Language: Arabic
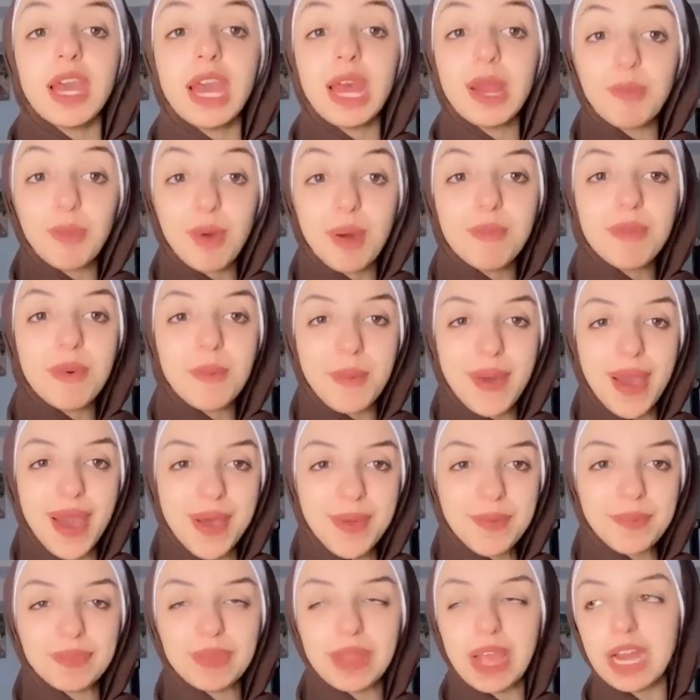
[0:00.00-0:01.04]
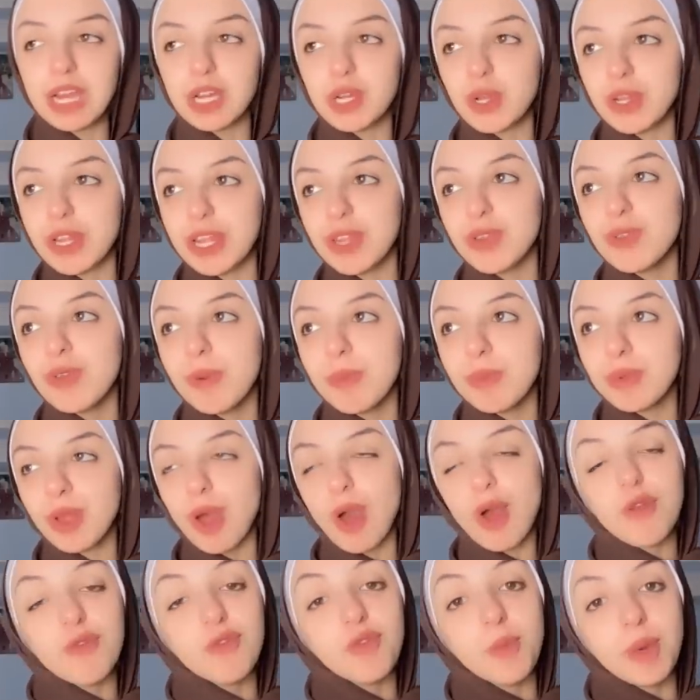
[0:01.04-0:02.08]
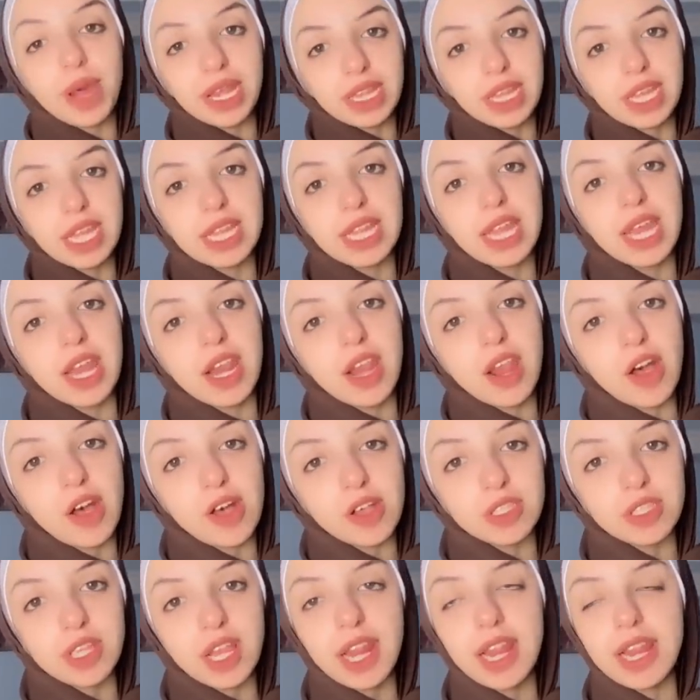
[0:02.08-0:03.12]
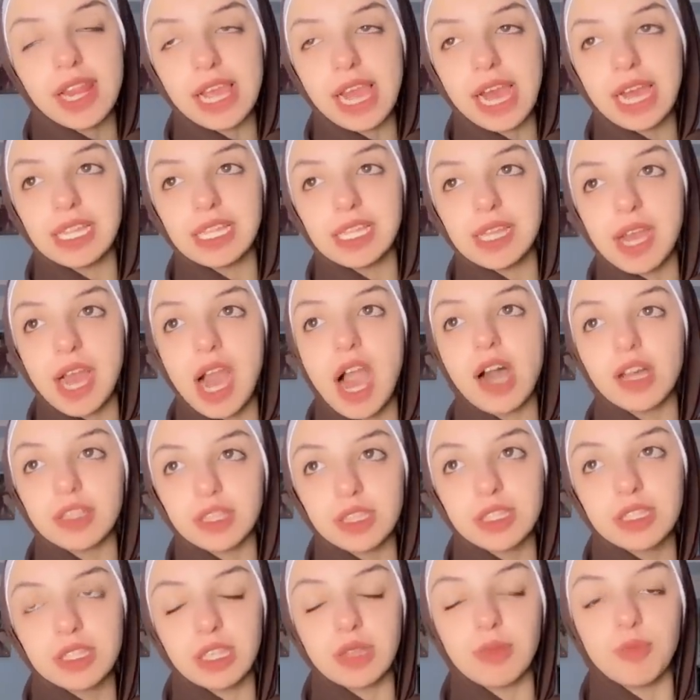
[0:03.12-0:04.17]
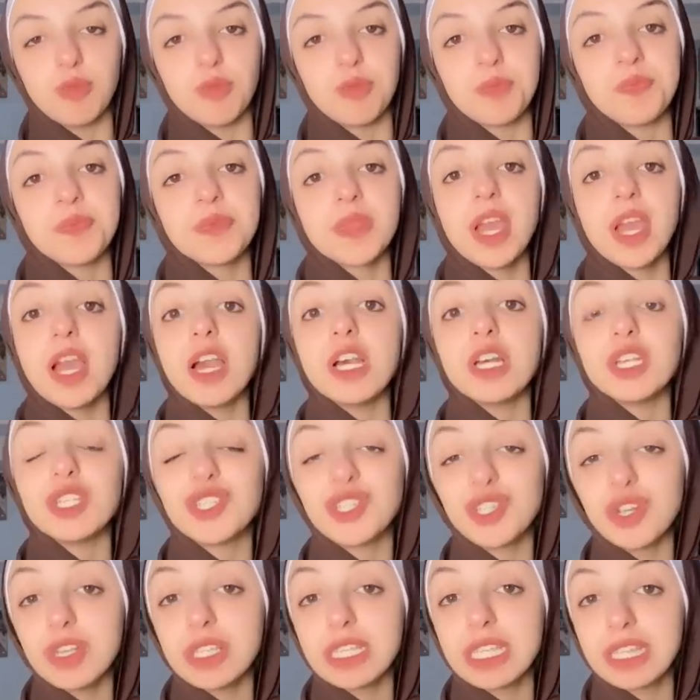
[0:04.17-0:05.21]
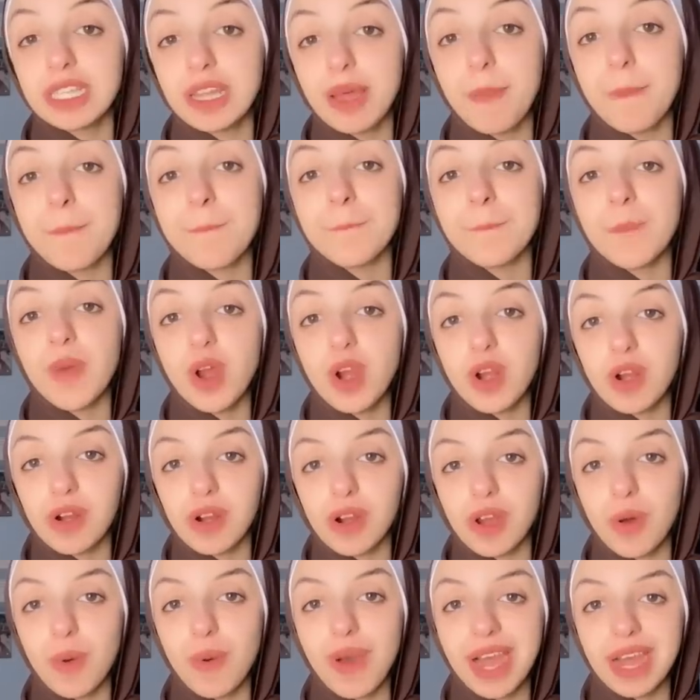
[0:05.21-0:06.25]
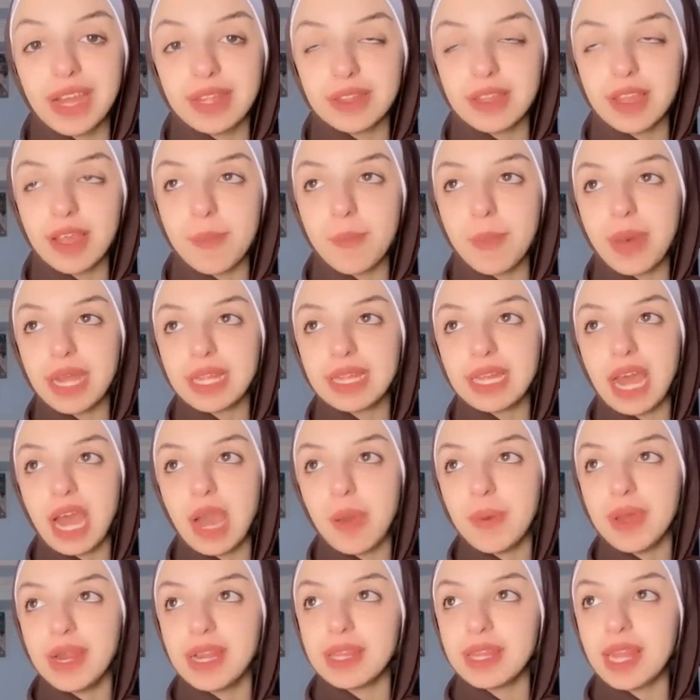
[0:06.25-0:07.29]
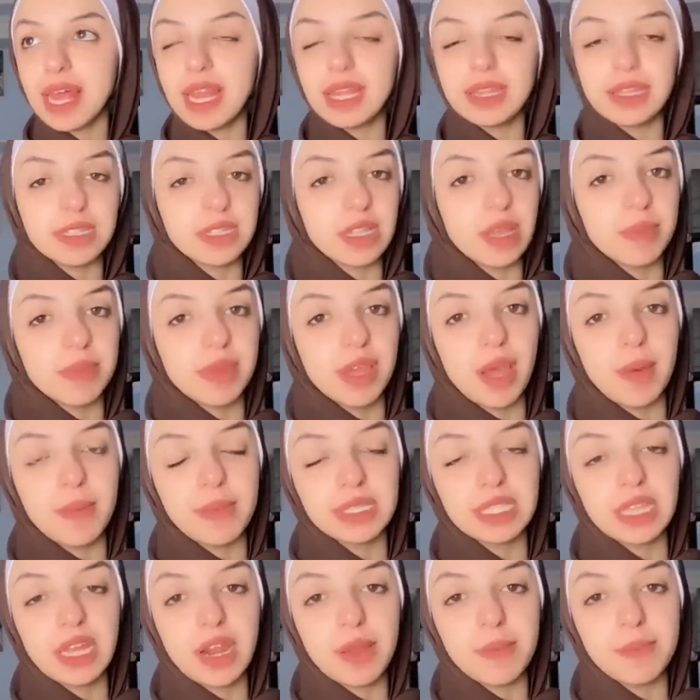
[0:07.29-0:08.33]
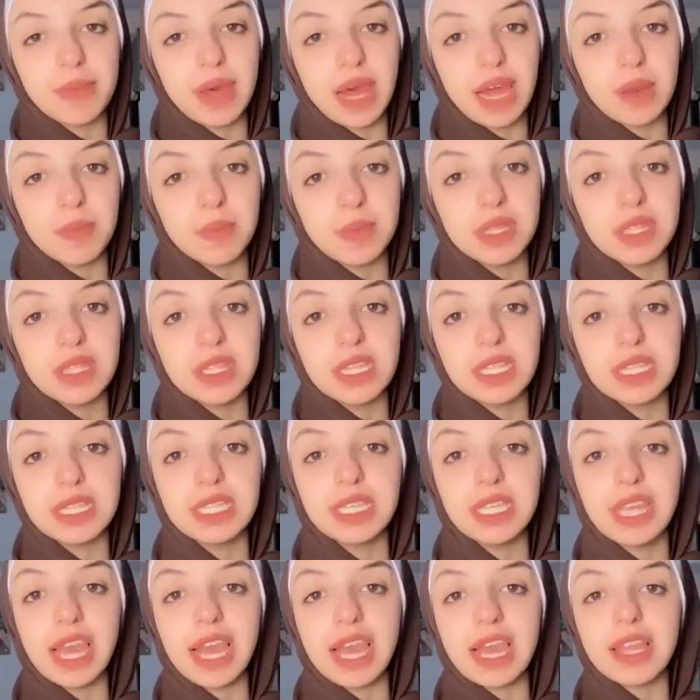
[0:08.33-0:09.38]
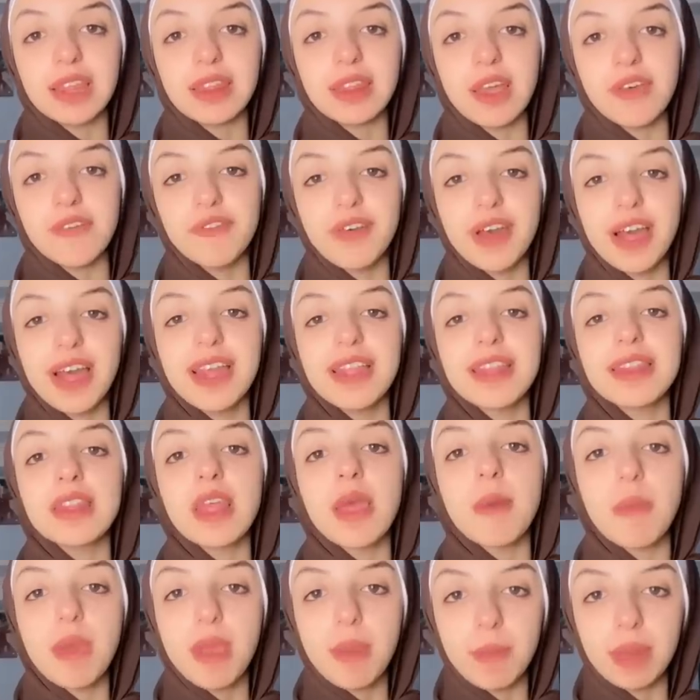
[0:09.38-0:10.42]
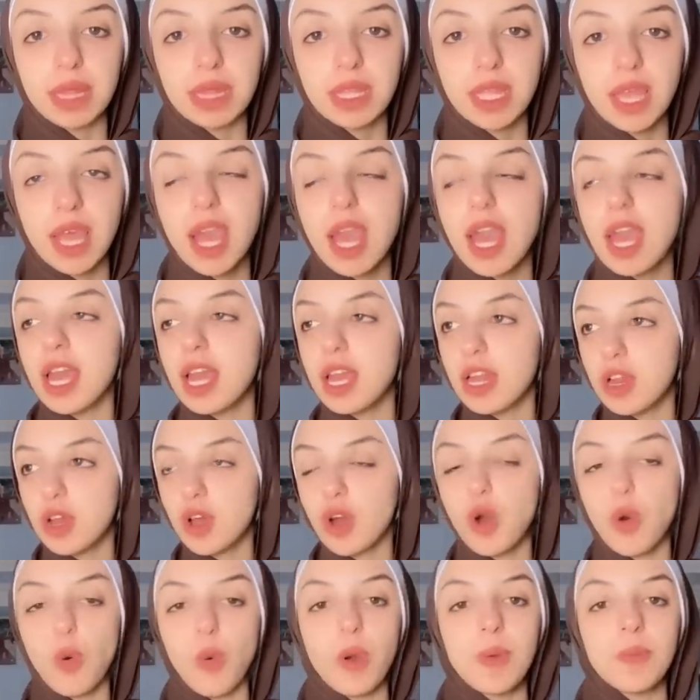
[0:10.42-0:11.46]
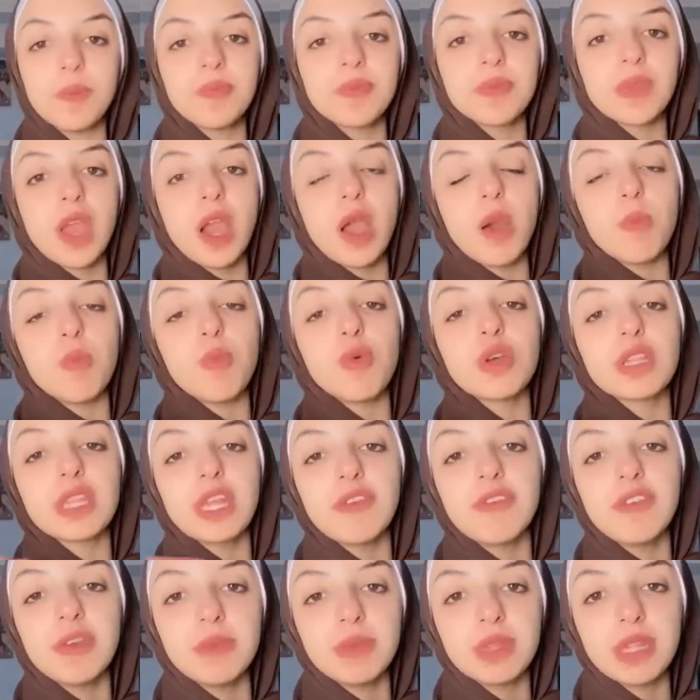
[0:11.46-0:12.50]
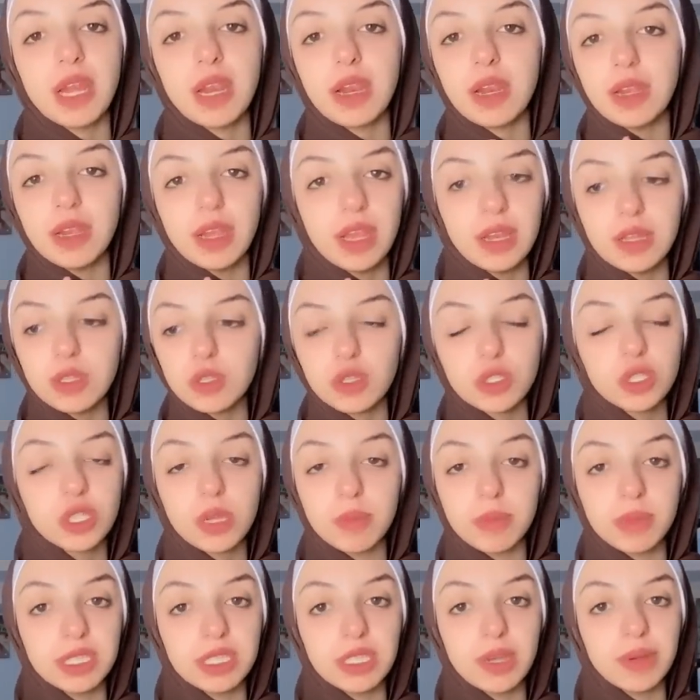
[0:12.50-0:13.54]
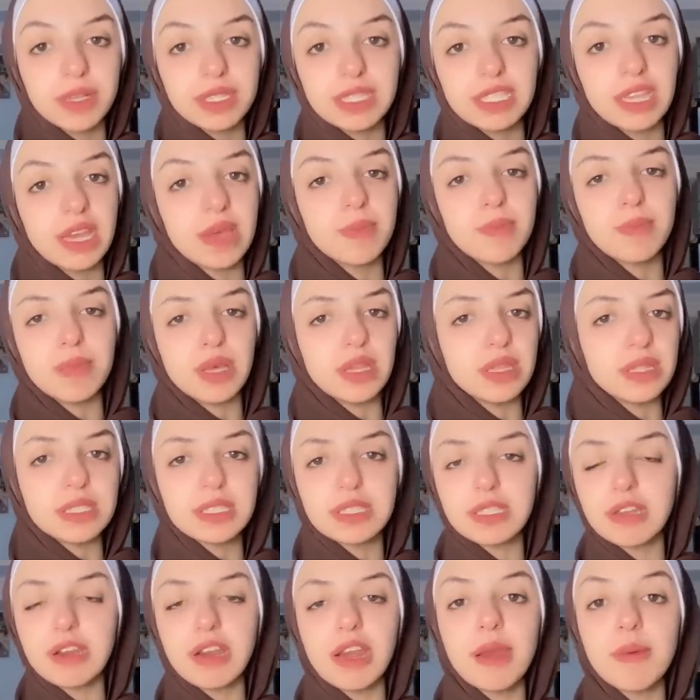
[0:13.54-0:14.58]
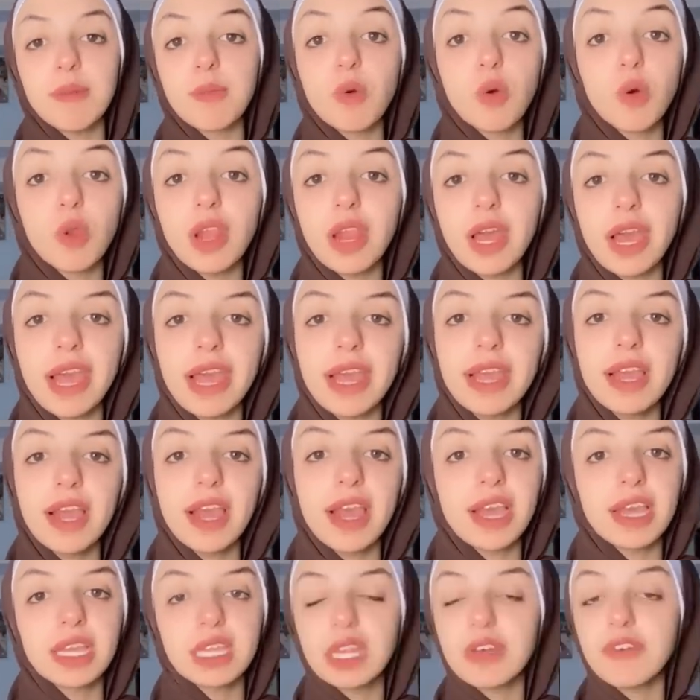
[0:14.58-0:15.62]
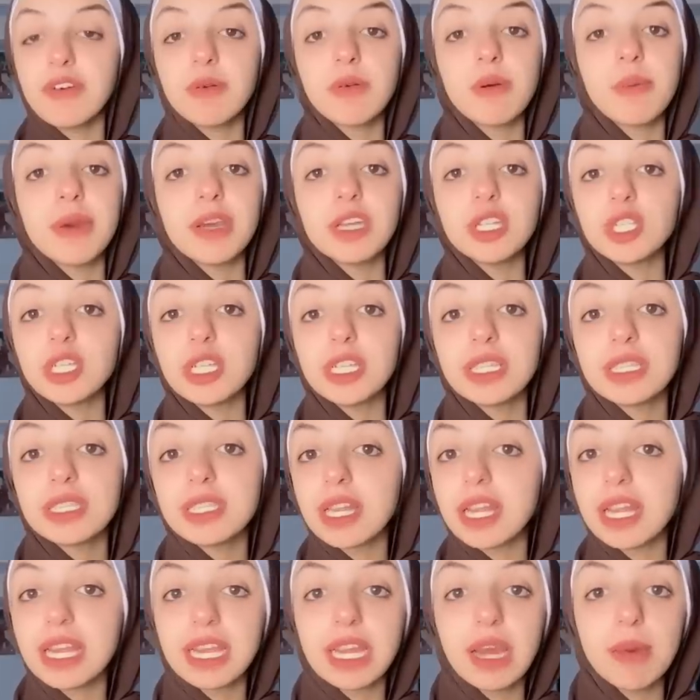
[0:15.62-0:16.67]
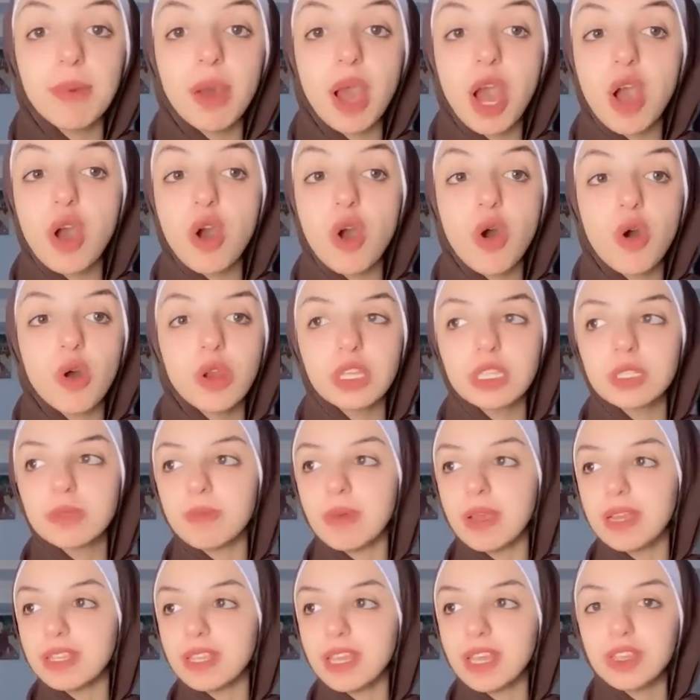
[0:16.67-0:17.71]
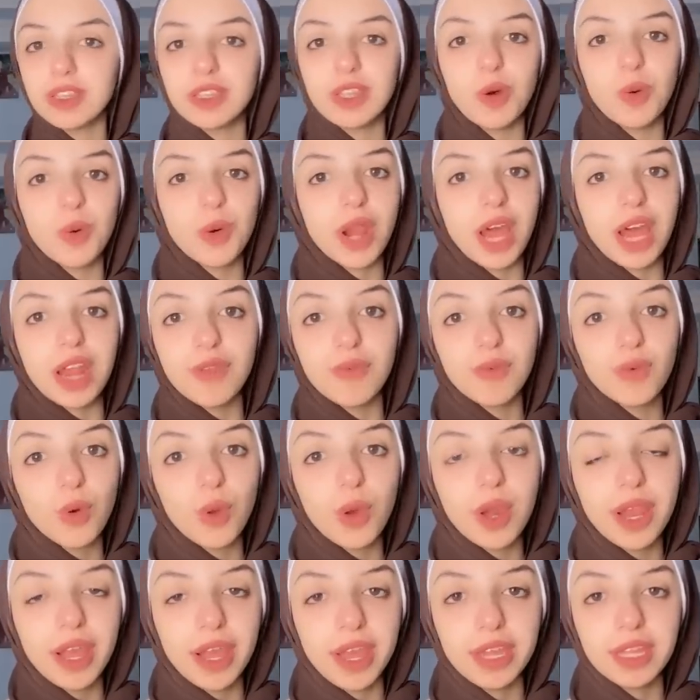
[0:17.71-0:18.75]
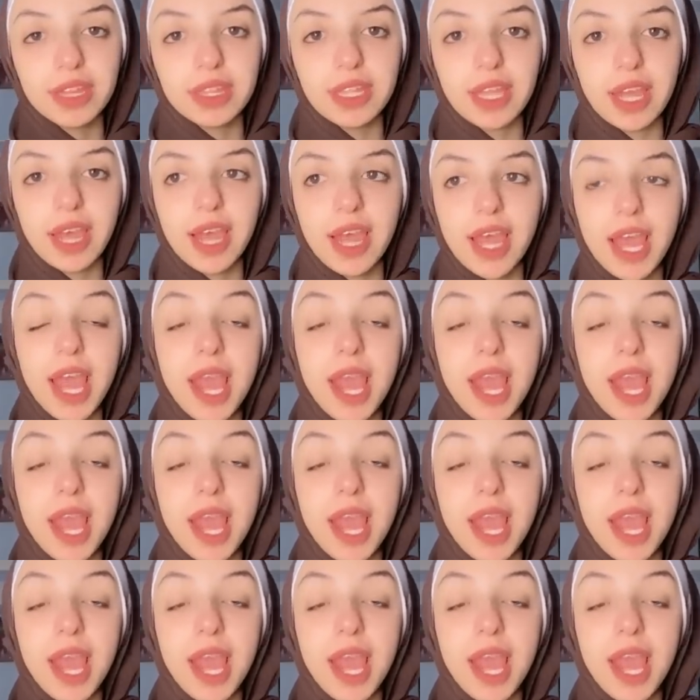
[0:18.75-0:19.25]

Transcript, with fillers: المهم بقى عشان انتوا لما تعرفوا بعد كده ايه اللي حصل يعني هتتصدموا الشخص ده مرة واحدة بعد حوالي 3 أسابيع مثلا مع البنت دي اختفى تماما اللي هو مختفي من السوشيال ميديا واتساب انستجرام كل حاجه اختفى ما بقاش ينزل الجامعه خالص بقت هي تدور عليه في كل حته